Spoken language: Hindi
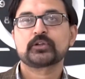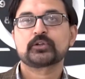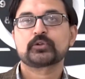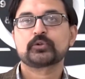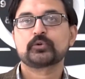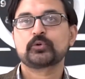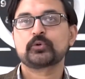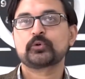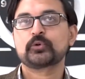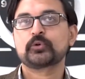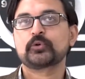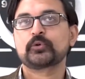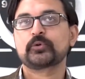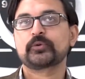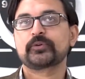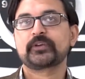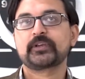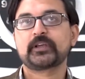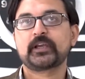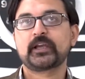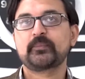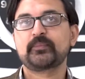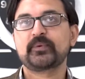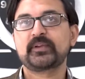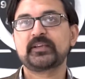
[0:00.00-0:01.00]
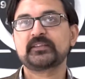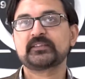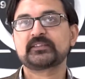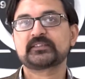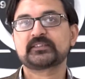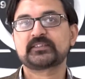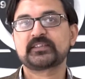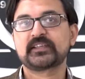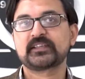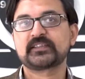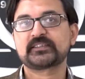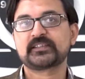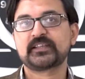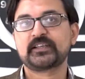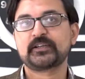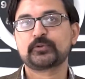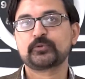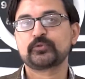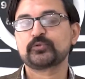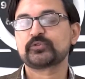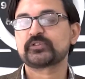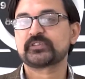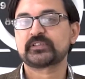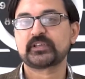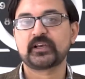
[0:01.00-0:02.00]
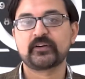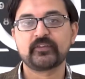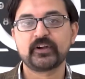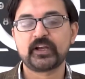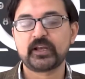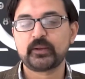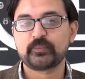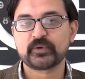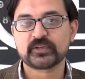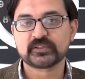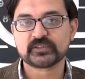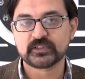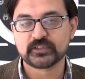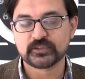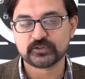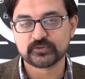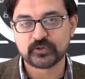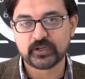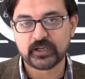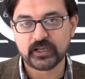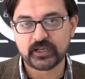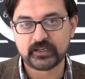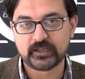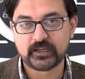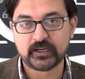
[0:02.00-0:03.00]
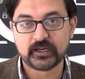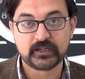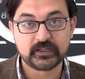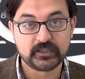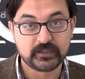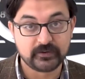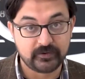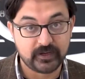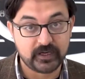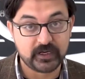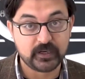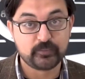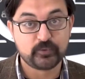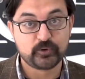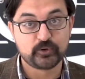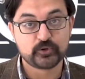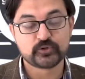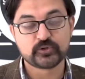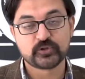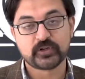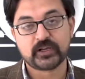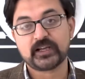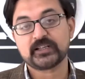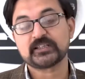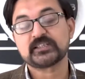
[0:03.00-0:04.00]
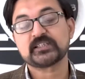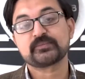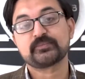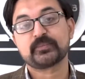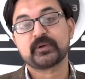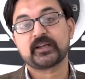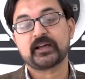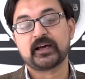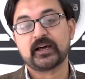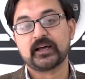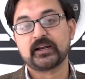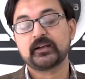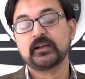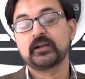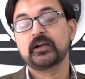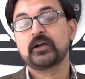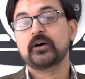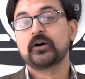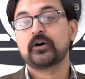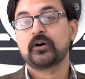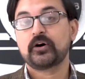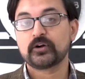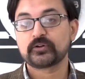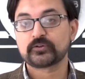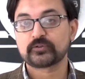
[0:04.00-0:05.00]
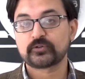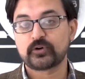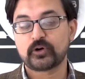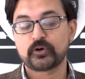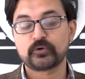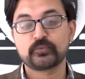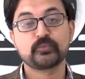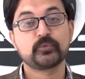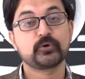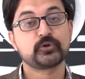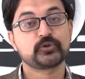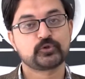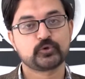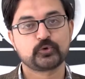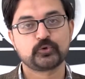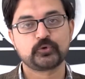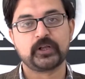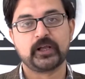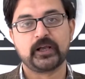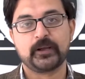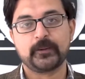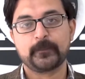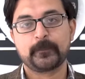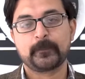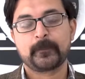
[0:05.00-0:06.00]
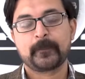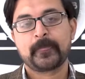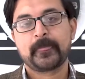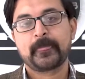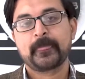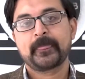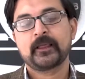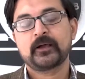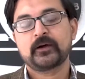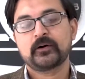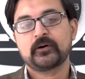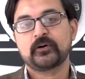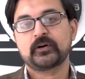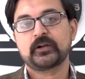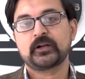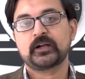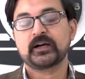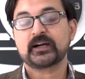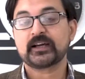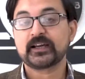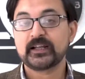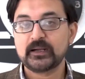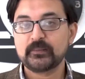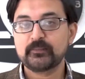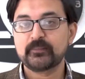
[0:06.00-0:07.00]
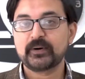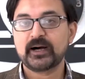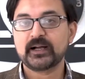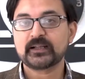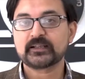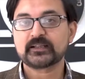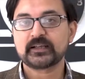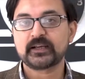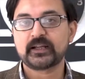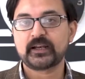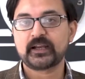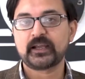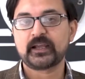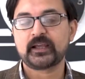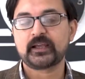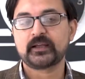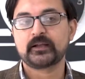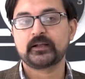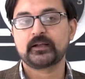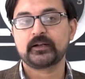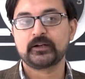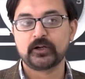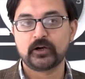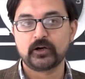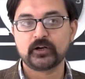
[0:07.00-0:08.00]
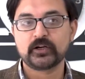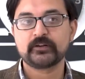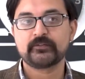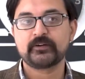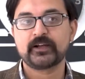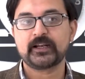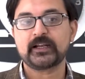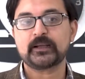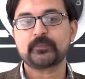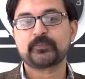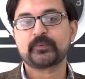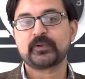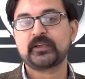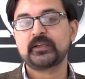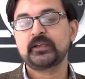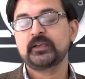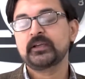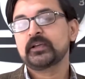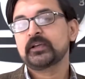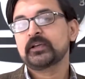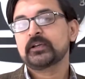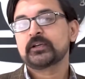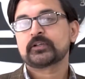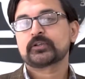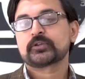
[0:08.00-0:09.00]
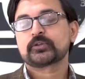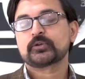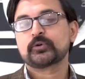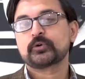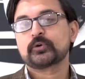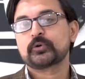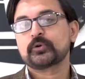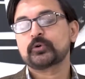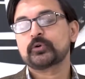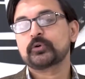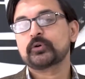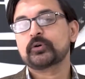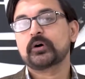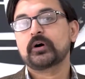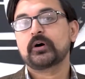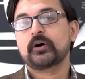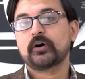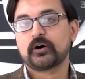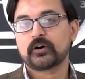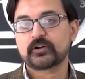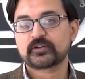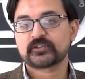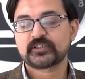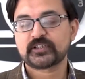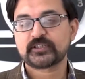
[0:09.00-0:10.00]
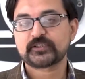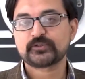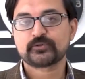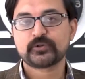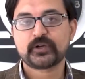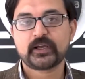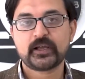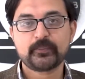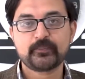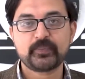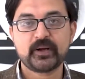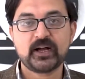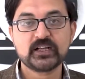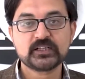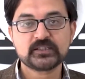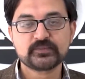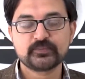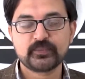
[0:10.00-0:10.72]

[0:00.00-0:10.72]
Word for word: तो ये भी 60 टू 70 परसेंट जो है ये डेवलप हो चुका है जिसमें घर ऑन ग्राउंड मौजूद हैं और अगर हम बात करें नॉन डेवलप की तो ऑर्चर्ड जो है पाँच